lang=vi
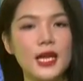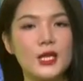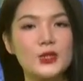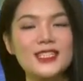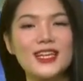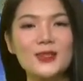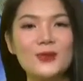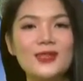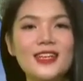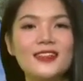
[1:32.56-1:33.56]
Chuyển sang thông
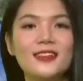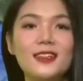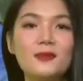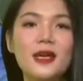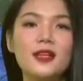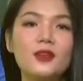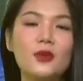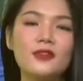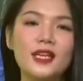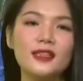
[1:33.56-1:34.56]
tin thời tiết biển, thưa quý
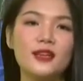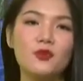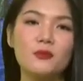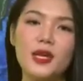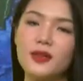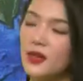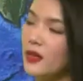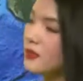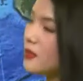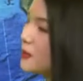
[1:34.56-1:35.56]
vị, tại vùng biển từ